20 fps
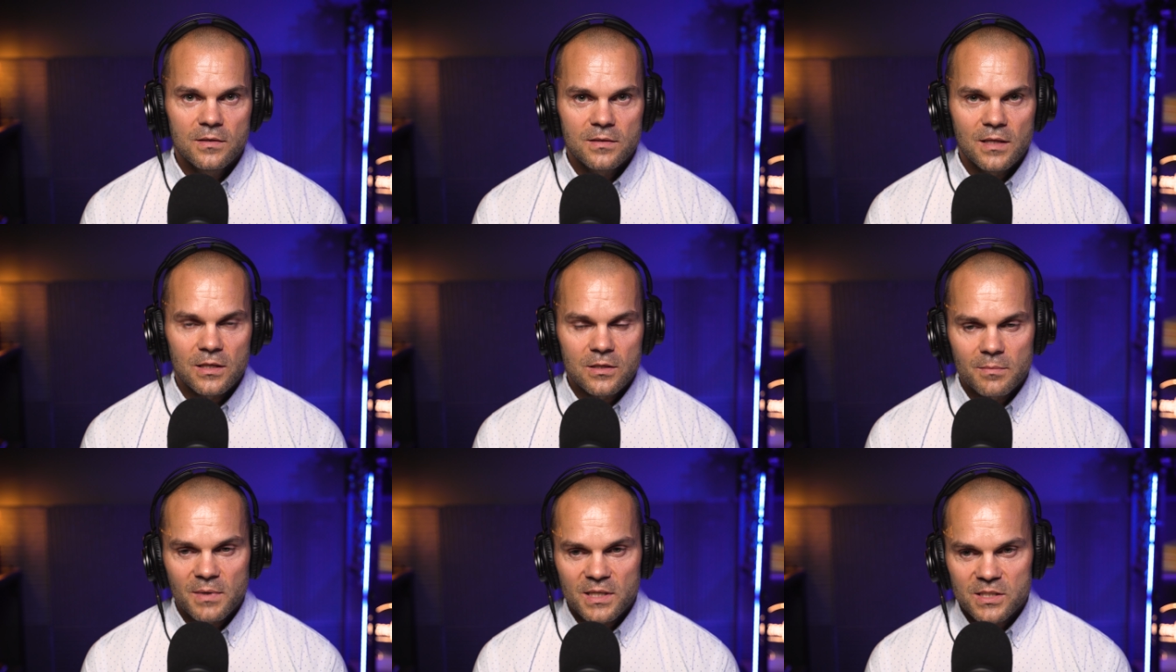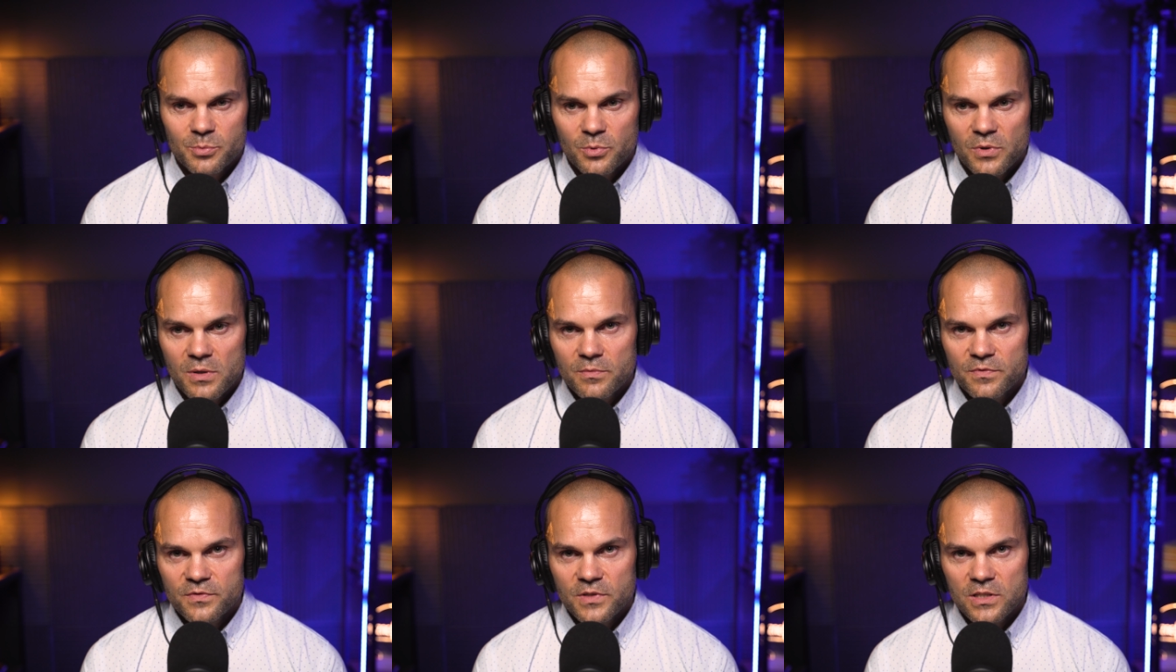Natomiast
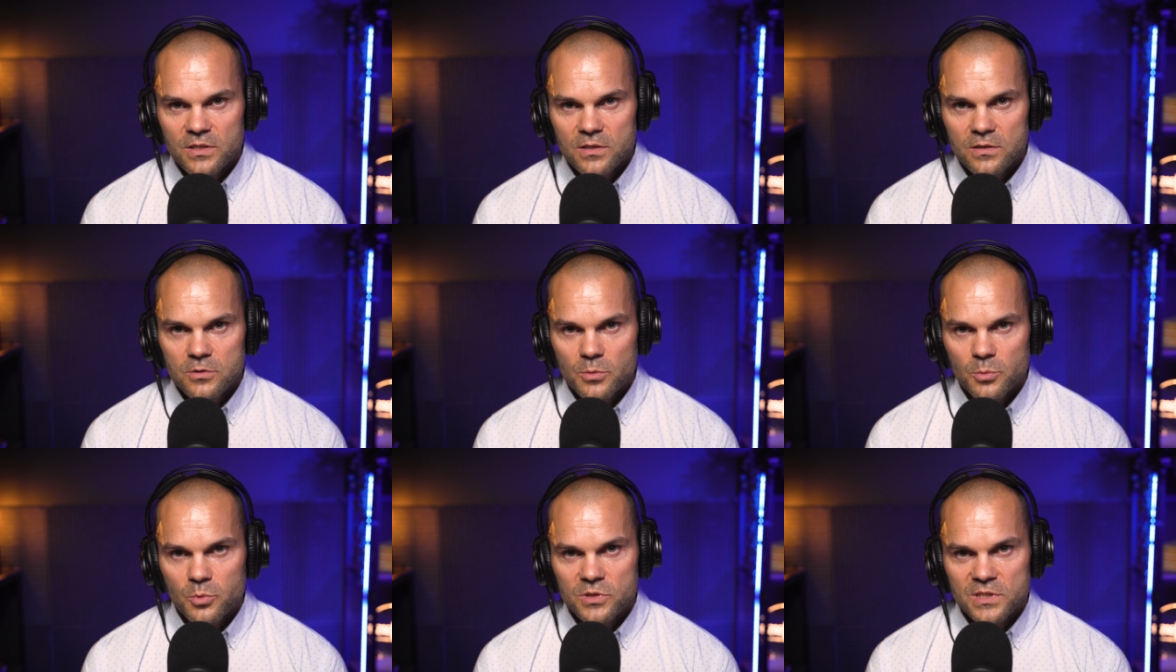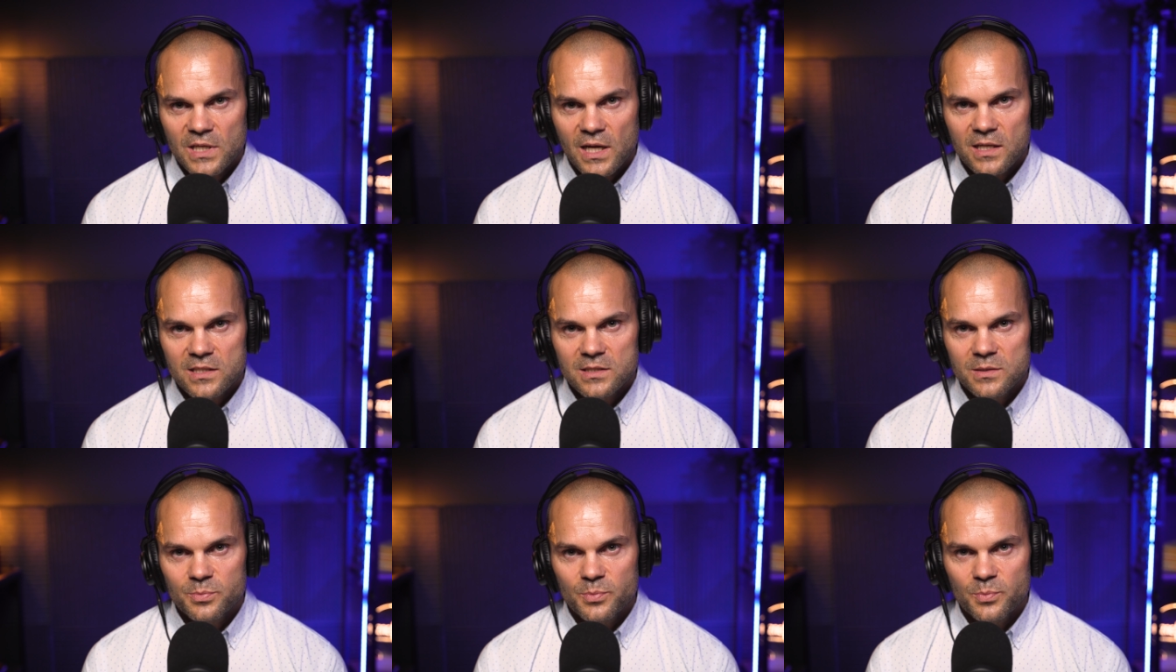byłem wtedy, to było
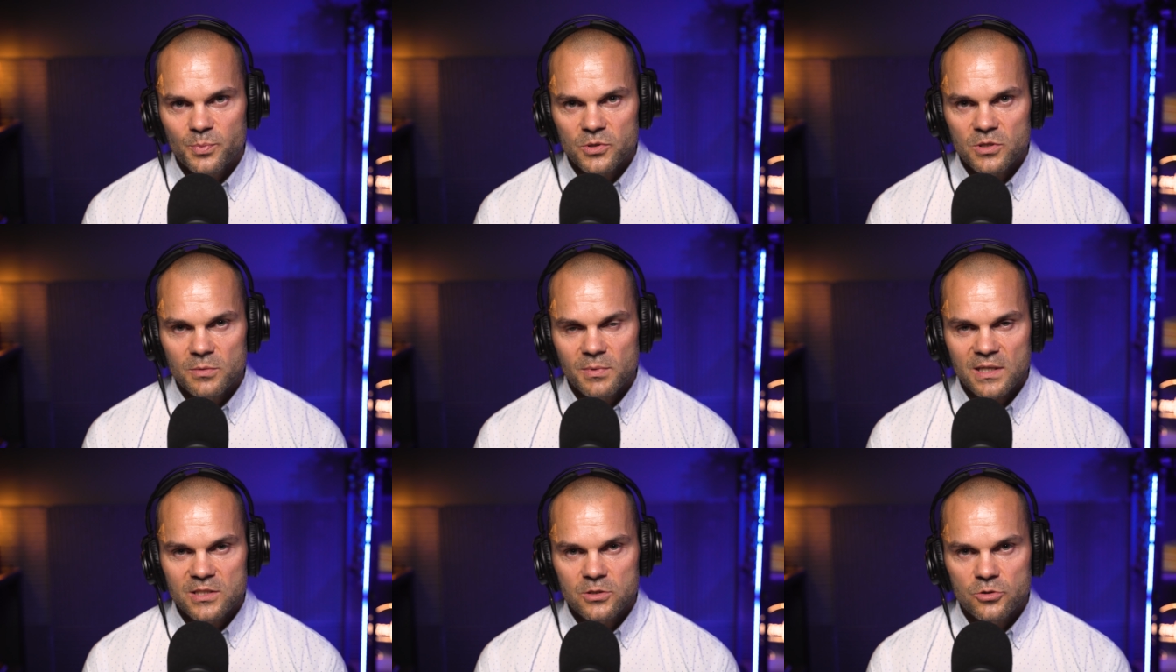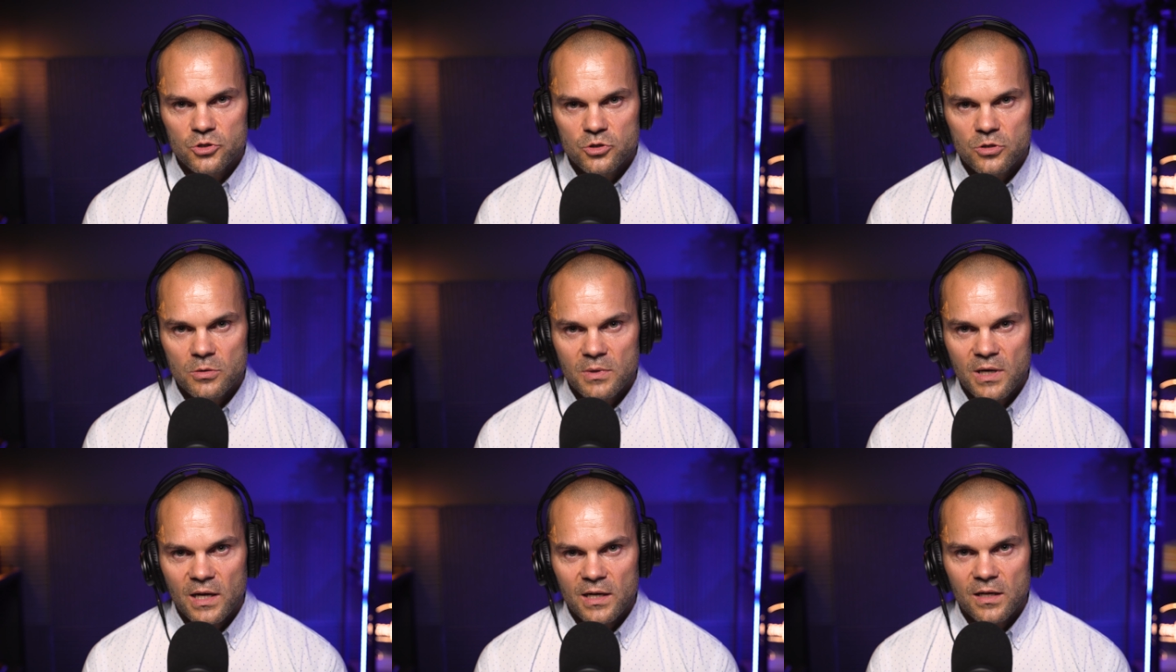zaraz po tym, jak
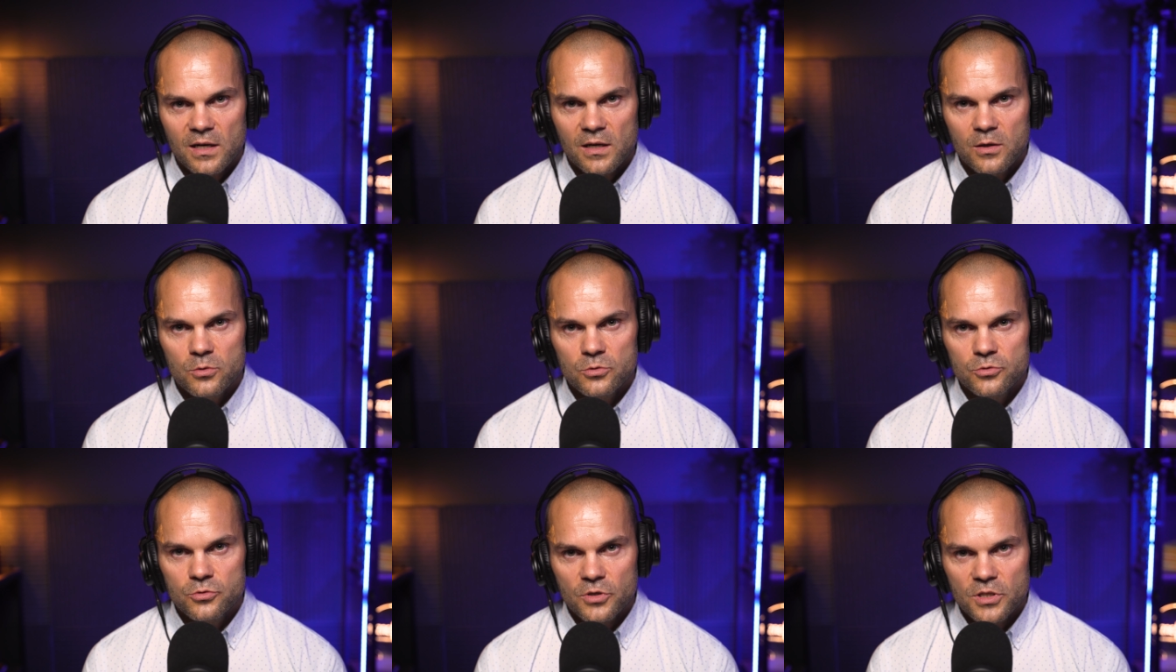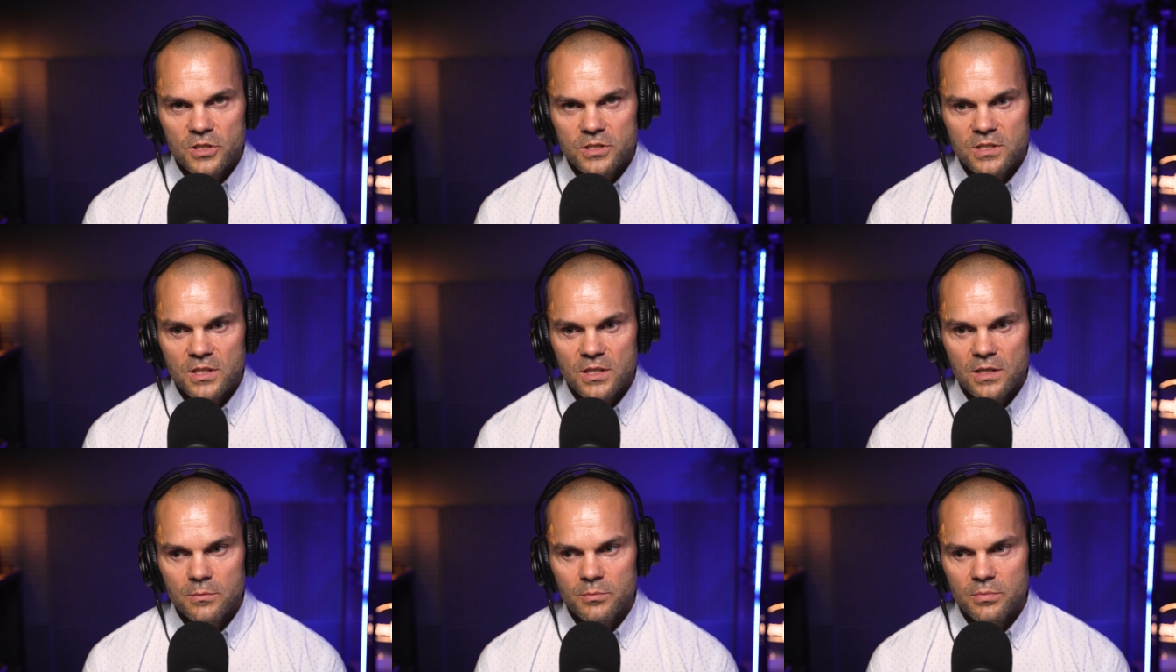skończyłem karierę
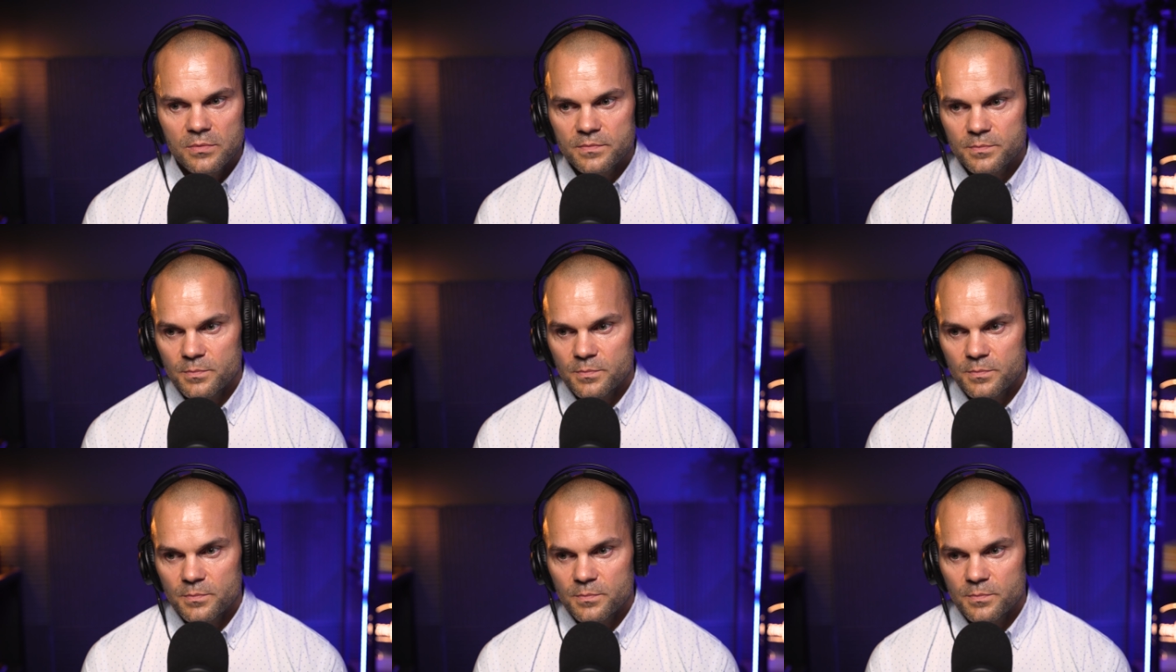kulturysty,